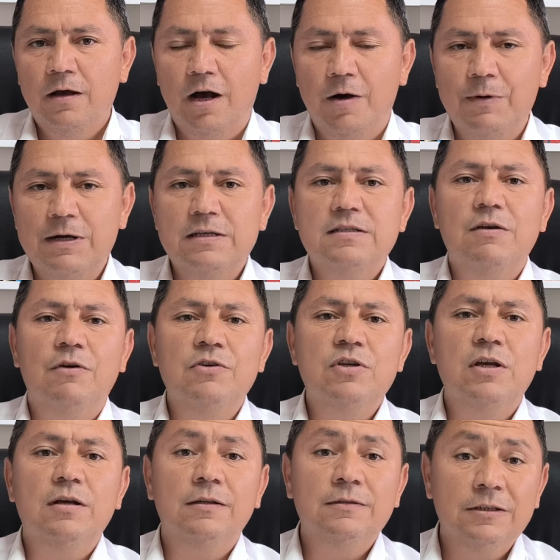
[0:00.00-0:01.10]
Ama
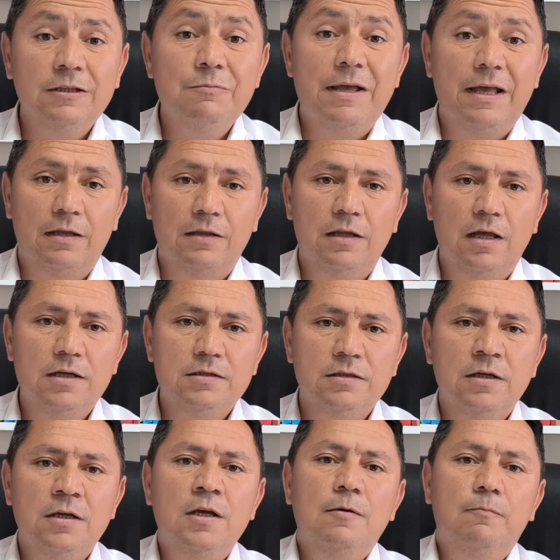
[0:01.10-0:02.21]
savaşa katılmayanlar
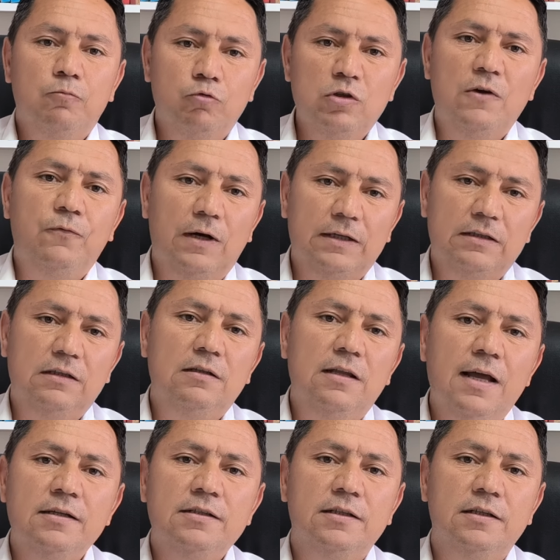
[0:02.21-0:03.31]
bu defa
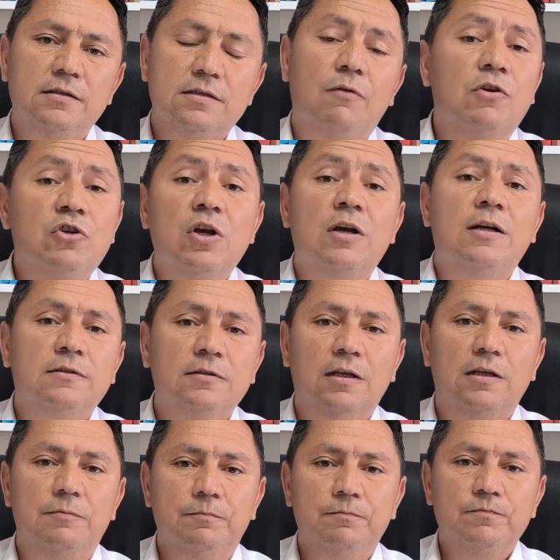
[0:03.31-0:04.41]
dediler ki savaşa
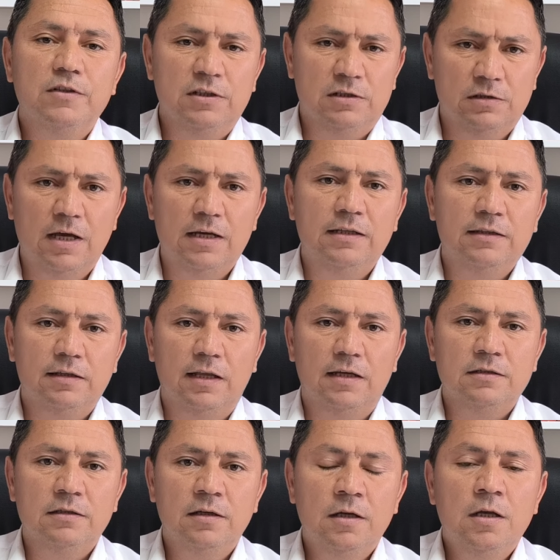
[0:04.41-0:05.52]
katılalım. ısrar ettiler.